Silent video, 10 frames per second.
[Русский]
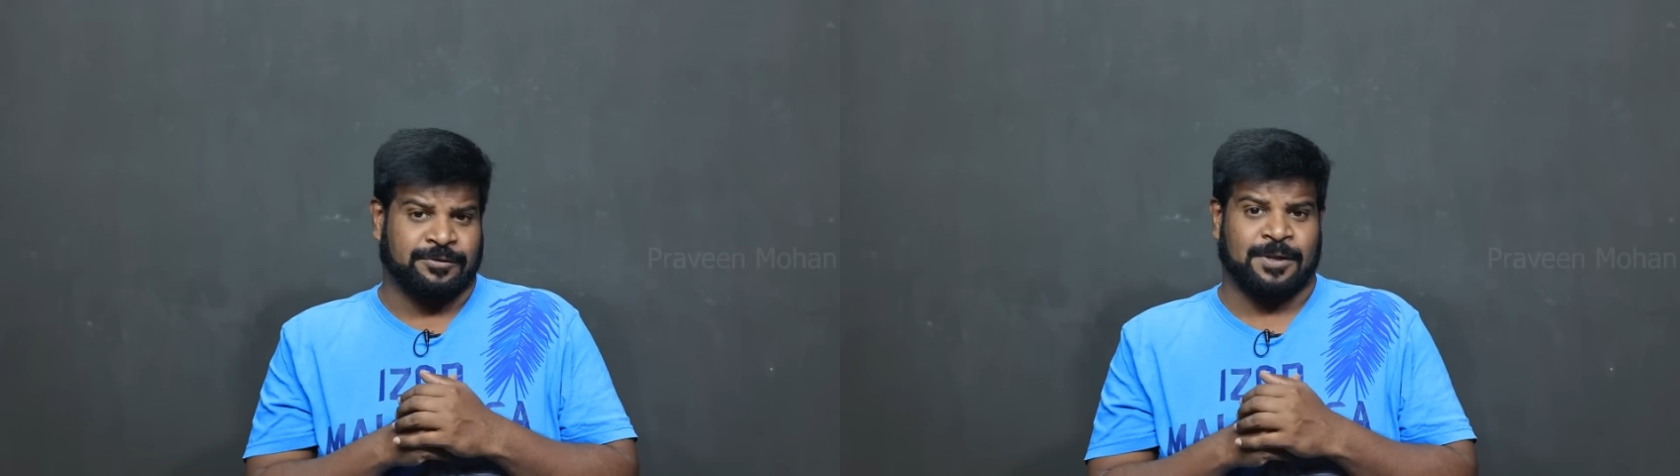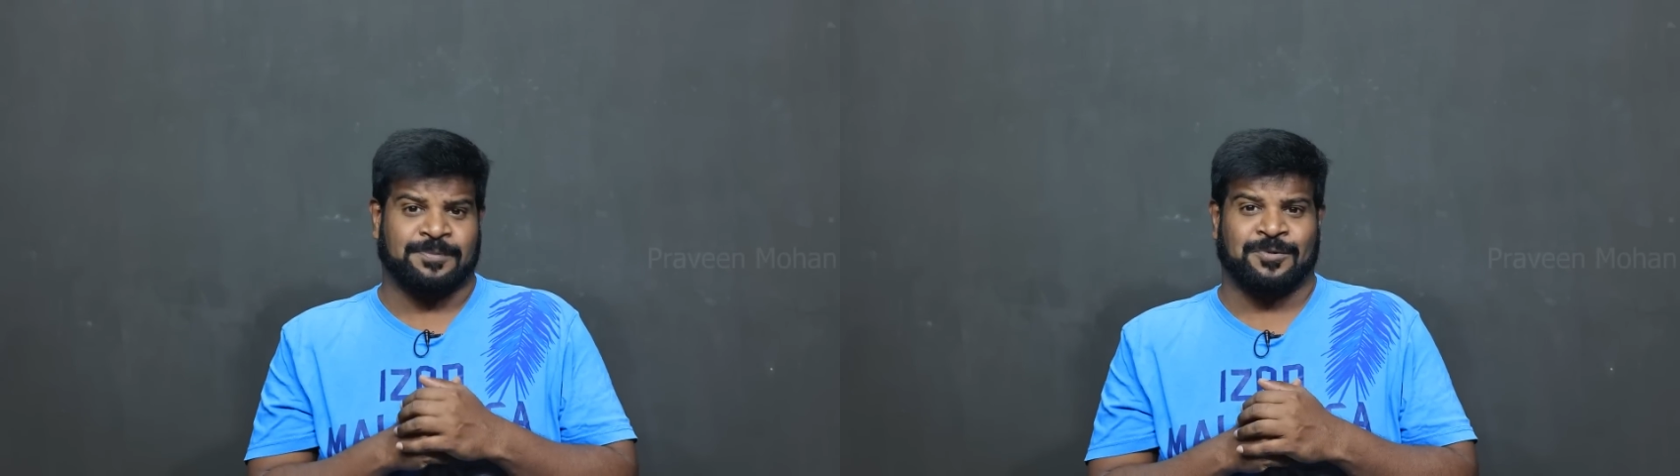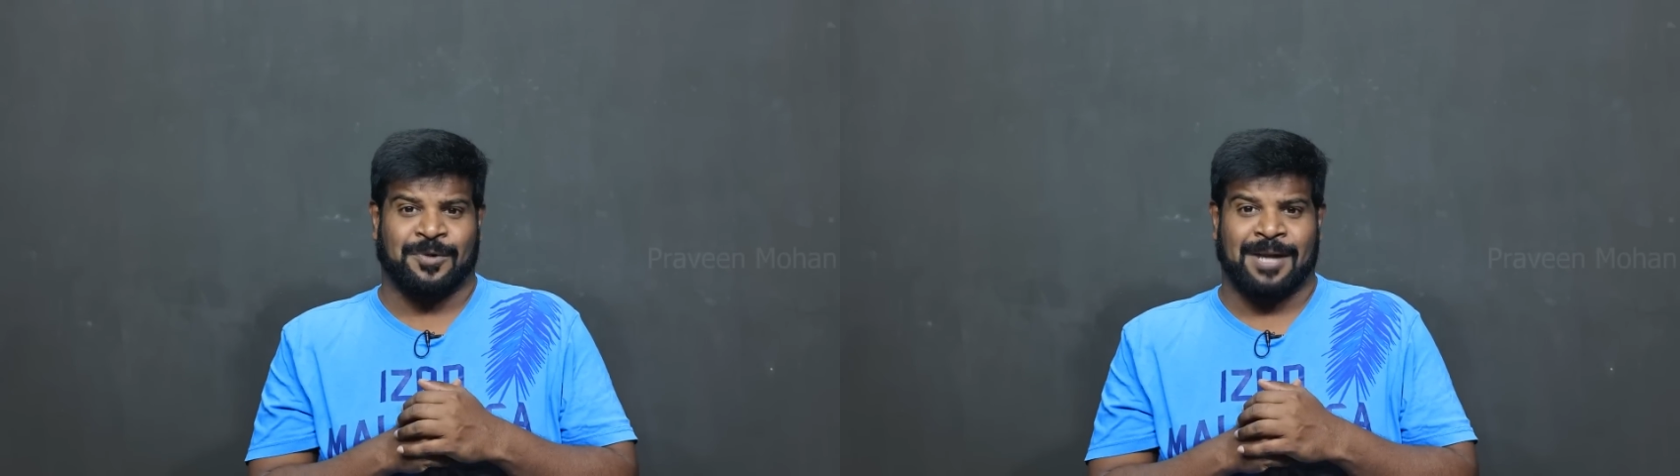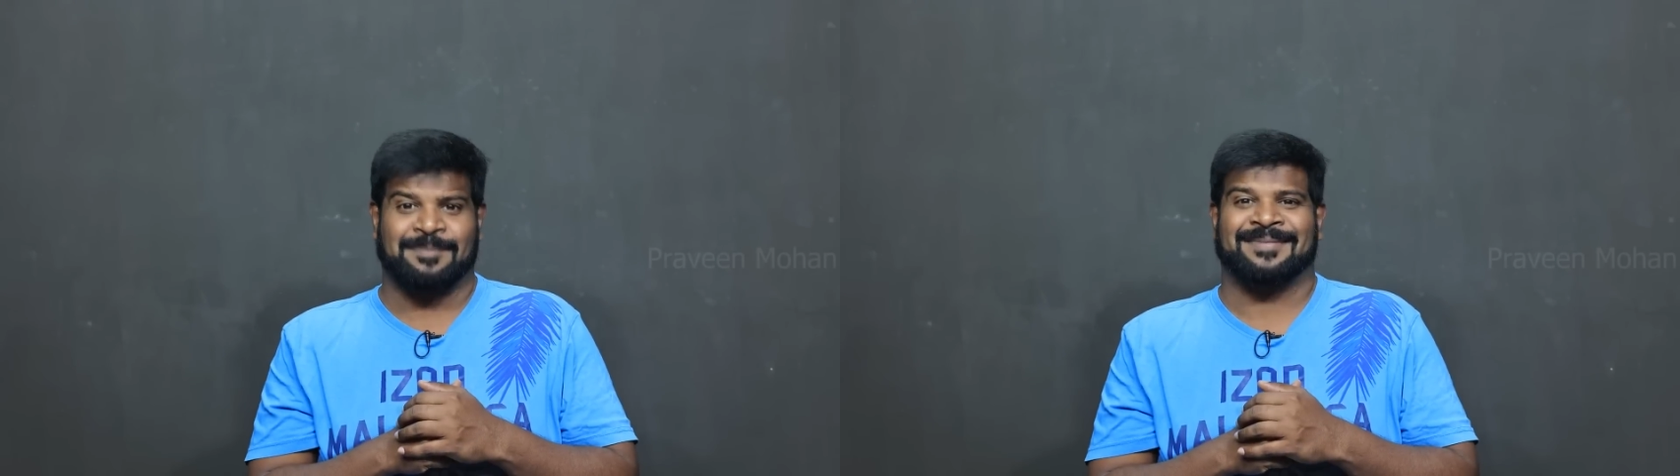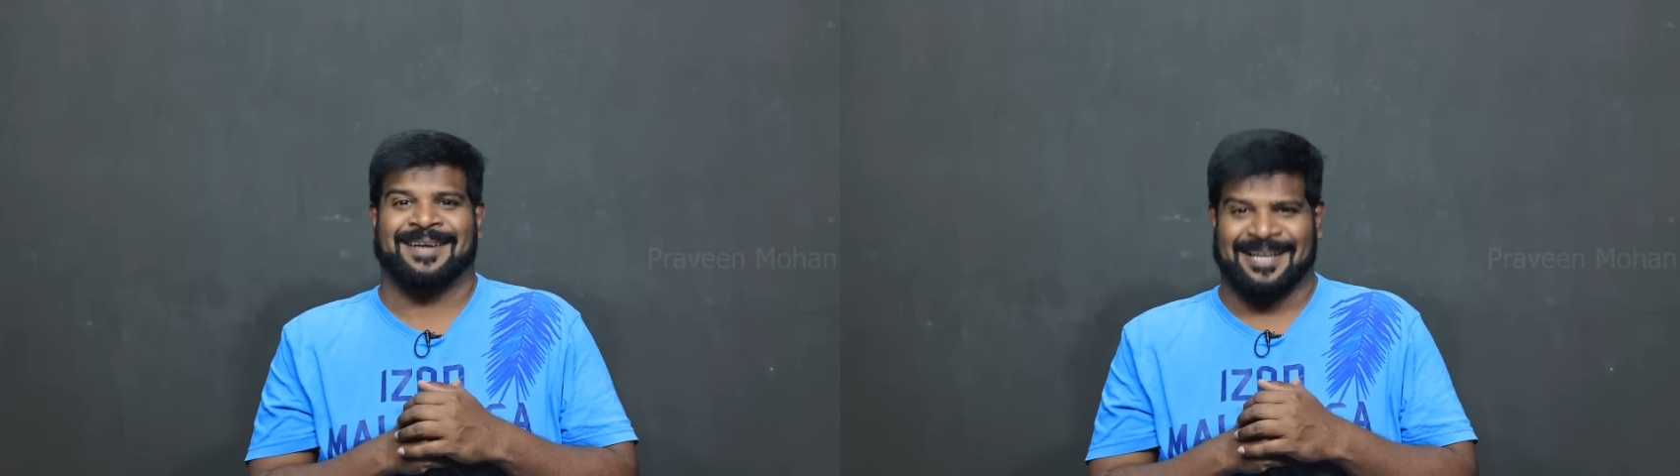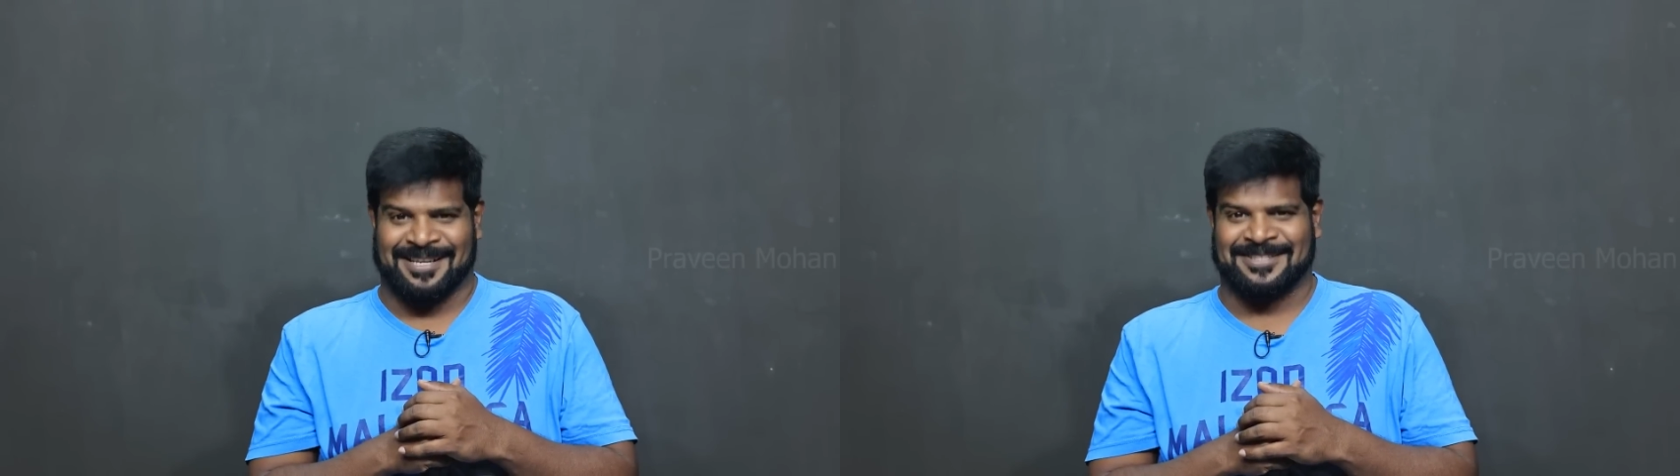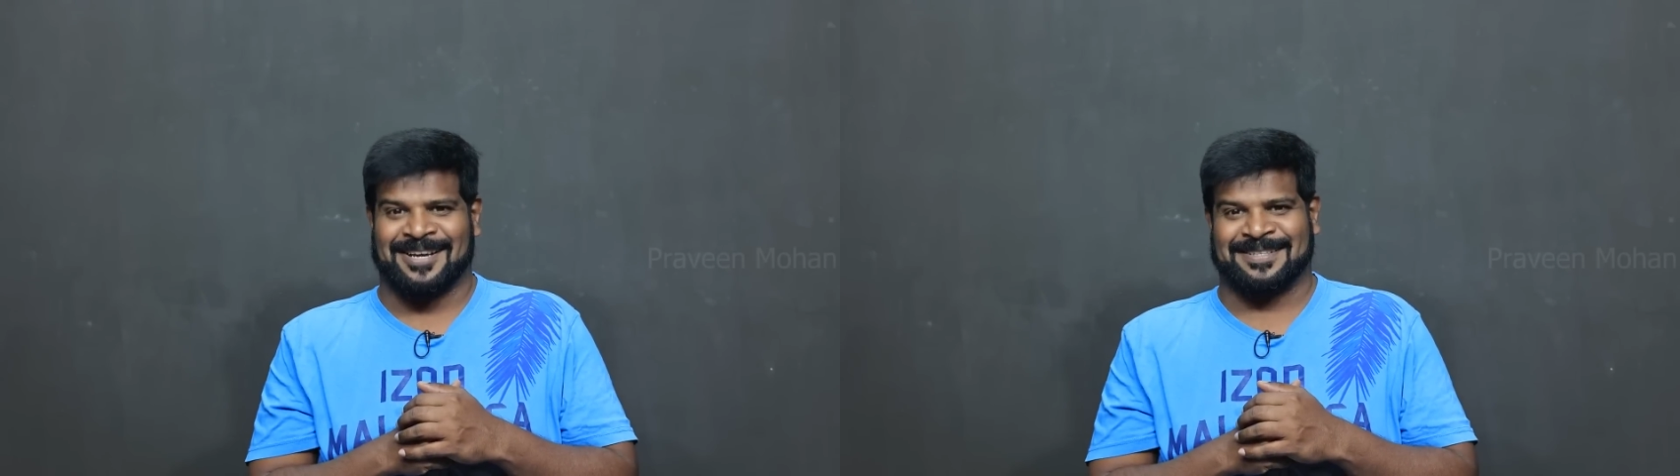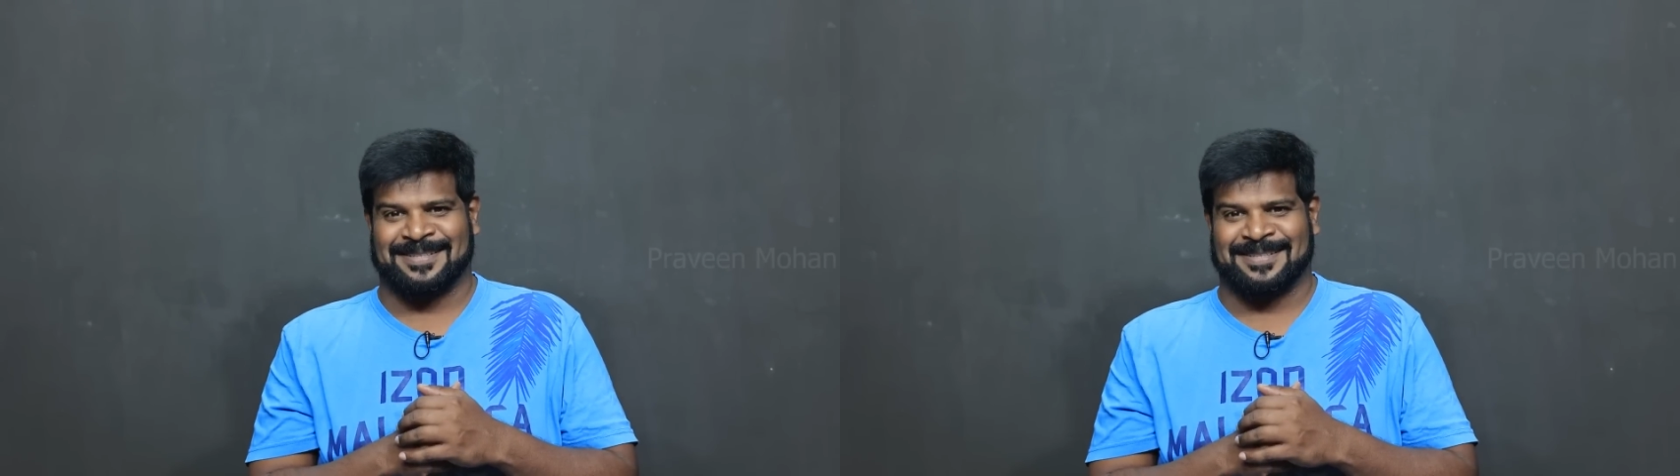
До новых встреч!